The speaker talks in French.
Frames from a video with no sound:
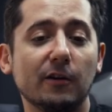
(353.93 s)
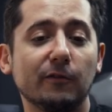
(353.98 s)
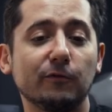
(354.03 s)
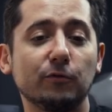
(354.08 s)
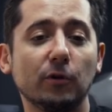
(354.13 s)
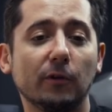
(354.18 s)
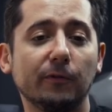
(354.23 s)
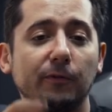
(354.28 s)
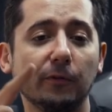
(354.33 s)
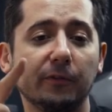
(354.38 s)

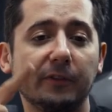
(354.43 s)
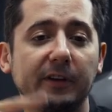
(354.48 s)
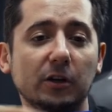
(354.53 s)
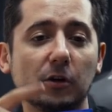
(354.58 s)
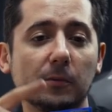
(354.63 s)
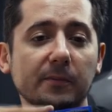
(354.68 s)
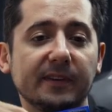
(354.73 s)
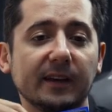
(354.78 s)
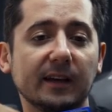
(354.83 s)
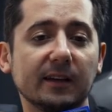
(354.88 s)
Vous l'enfoncez
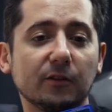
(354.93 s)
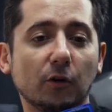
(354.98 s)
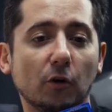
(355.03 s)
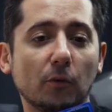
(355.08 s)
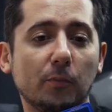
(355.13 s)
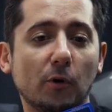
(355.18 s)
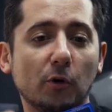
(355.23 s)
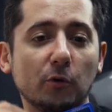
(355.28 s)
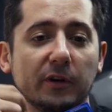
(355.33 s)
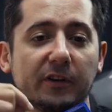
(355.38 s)
comme ça dans
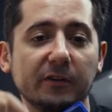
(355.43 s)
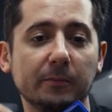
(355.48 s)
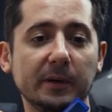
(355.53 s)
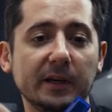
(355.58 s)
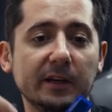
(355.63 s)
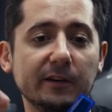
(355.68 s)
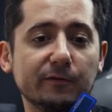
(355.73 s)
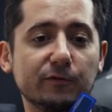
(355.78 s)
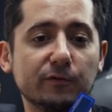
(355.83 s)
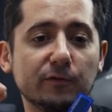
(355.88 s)
le port
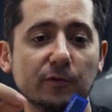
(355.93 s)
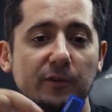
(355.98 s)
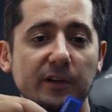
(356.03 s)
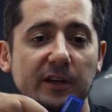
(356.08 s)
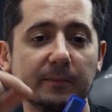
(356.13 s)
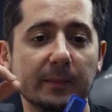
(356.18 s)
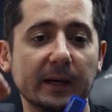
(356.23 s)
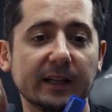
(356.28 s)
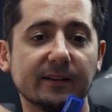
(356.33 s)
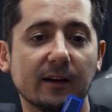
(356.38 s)
USB, vous
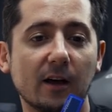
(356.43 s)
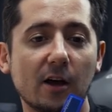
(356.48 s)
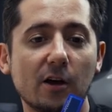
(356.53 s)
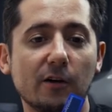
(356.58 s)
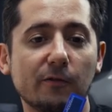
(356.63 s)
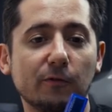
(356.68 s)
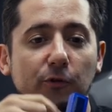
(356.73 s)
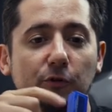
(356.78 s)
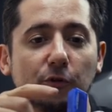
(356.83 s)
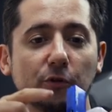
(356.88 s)
venez mettre
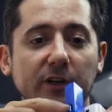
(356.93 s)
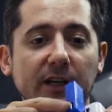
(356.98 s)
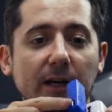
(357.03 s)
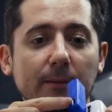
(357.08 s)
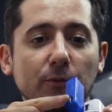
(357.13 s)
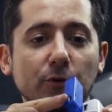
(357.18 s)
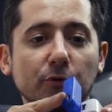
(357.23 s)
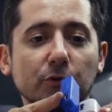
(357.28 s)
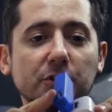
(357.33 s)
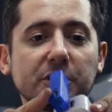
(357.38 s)
votre
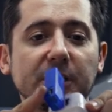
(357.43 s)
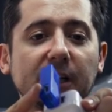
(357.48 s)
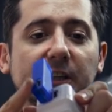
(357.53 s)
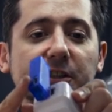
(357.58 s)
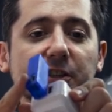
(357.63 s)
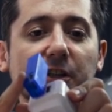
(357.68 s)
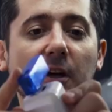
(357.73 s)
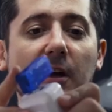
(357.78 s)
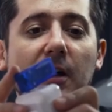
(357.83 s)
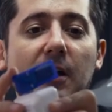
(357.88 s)
câble de
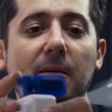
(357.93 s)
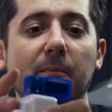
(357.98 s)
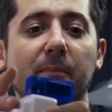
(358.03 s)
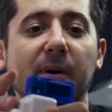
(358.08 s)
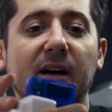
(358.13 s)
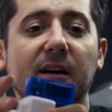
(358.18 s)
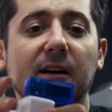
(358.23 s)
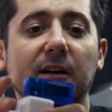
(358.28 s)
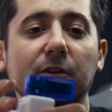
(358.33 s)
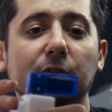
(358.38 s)
charge
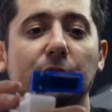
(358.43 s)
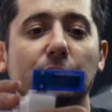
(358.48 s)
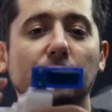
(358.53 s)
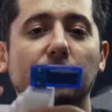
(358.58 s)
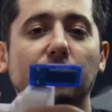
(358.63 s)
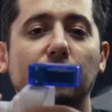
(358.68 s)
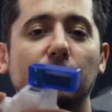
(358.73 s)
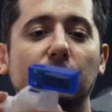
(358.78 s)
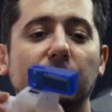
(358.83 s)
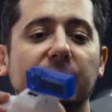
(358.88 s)

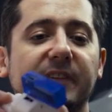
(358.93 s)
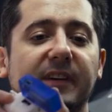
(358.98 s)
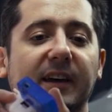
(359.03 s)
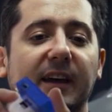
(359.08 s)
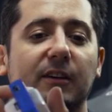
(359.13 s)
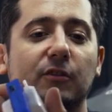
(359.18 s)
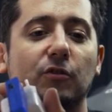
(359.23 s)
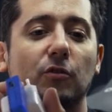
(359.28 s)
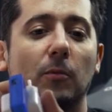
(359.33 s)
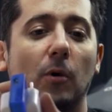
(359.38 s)
par-dessus
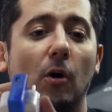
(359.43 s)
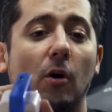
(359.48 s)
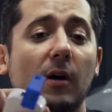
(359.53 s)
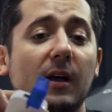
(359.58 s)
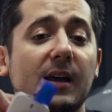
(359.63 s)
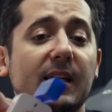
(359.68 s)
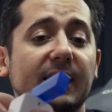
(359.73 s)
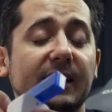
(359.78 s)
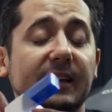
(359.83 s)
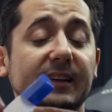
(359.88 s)
directement
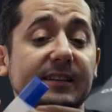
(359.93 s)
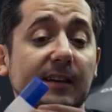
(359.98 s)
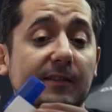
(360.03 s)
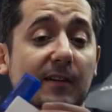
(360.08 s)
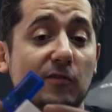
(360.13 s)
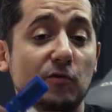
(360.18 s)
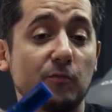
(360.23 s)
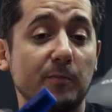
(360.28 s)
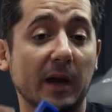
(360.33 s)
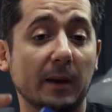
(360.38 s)
et ça
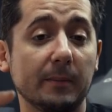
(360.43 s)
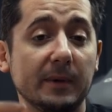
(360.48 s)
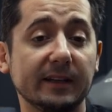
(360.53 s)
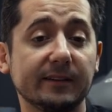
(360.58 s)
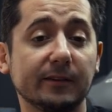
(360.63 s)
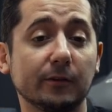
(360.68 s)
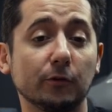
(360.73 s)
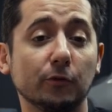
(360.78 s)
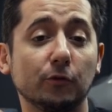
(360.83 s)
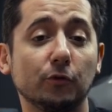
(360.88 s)
va vous
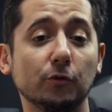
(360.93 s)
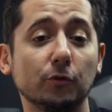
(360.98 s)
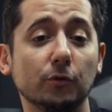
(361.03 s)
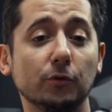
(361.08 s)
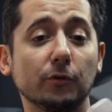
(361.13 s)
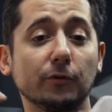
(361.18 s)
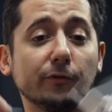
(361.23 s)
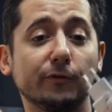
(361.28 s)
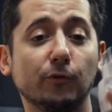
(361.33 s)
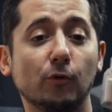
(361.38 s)
permettre
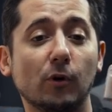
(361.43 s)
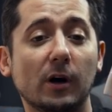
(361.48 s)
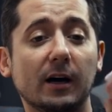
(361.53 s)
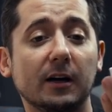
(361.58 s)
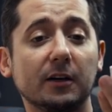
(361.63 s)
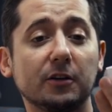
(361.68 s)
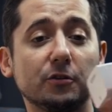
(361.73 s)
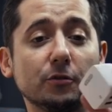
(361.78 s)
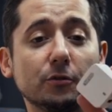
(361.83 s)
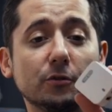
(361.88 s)
de
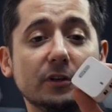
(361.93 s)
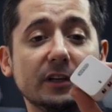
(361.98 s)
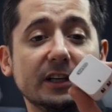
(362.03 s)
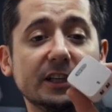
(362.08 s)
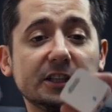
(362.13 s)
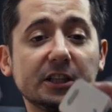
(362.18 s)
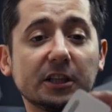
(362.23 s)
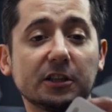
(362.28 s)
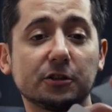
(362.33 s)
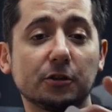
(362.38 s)
voir que
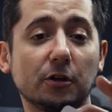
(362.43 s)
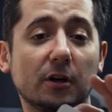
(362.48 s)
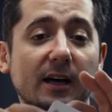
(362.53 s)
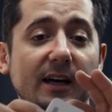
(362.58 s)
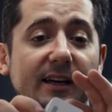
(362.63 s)
les chargeurs